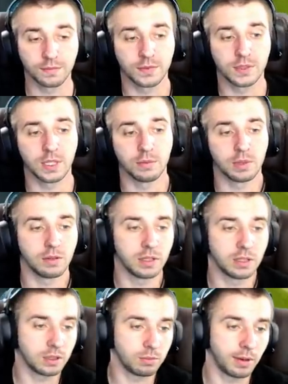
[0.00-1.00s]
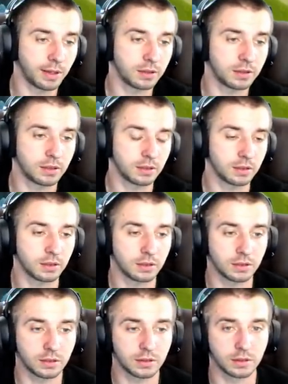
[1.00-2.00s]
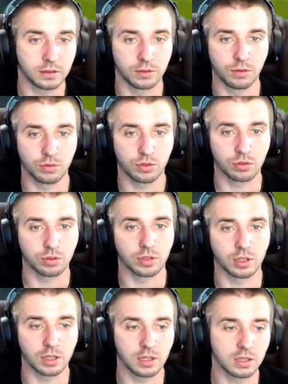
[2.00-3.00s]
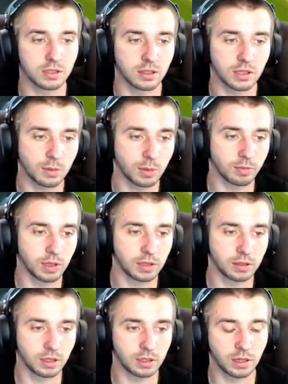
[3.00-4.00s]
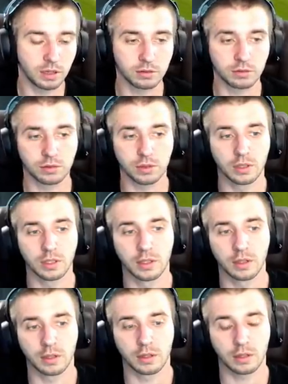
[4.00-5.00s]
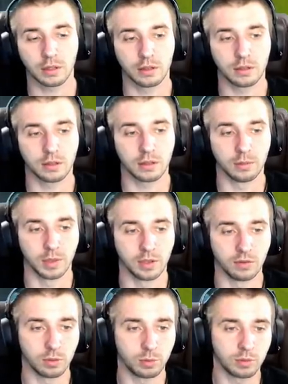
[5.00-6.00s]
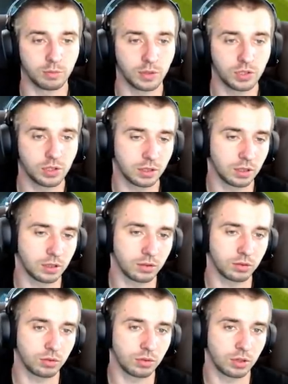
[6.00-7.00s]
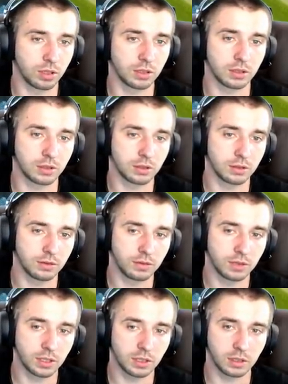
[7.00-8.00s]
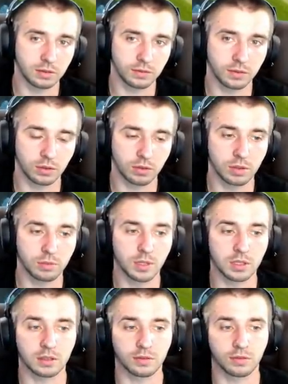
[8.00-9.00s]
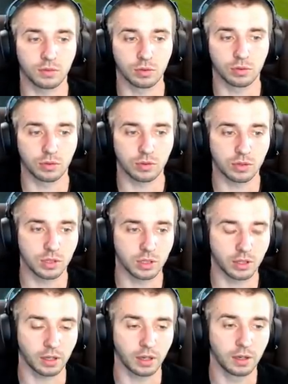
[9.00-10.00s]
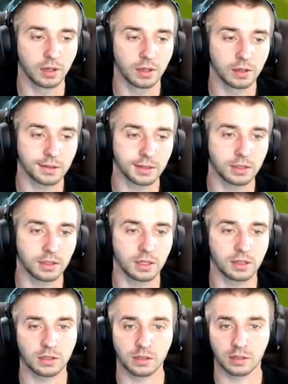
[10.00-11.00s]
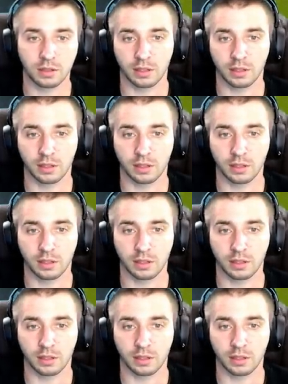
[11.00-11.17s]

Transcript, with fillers: Всем привет, ребят. Э, ну что, наконец-то я попал на аккаунт э, моего подписчика, который выиграл второе место в конкурсе на Некроса.